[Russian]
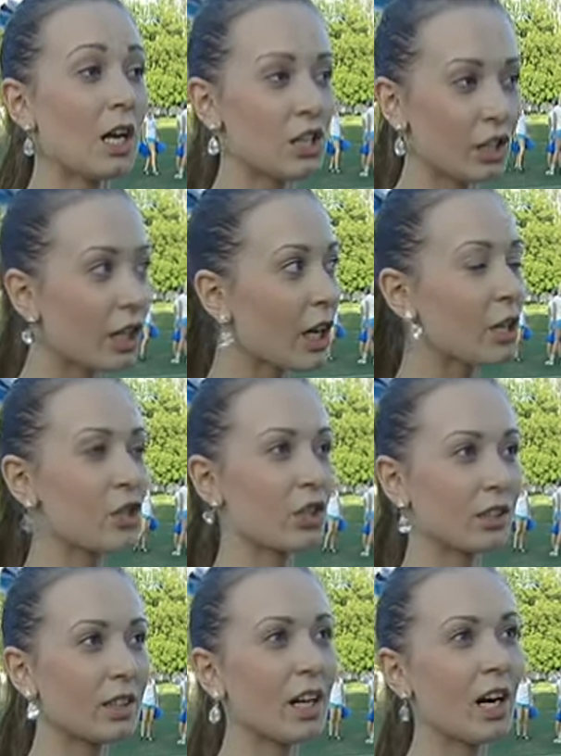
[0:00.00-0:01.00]

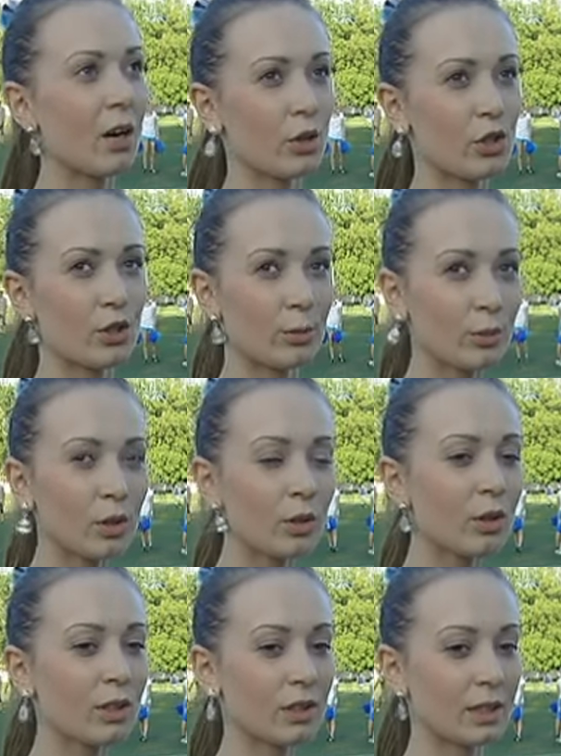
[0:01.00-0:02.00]
Желающих, да, очень
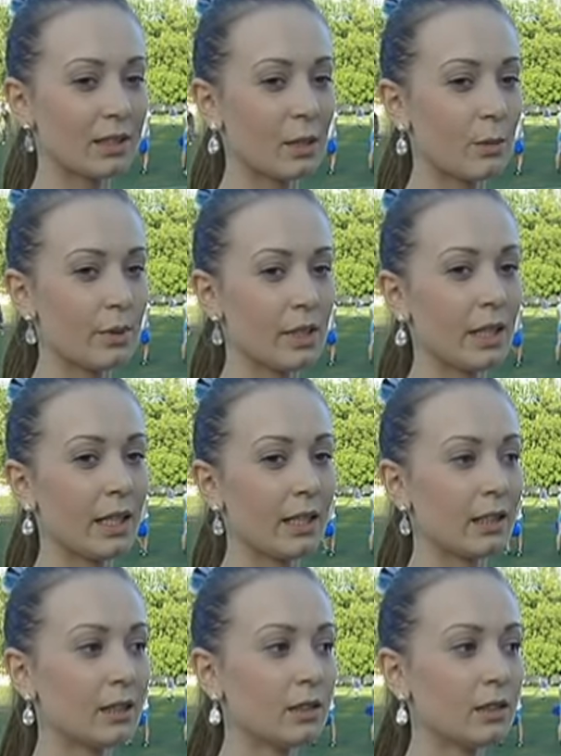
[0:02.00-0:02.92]
много на самом деле,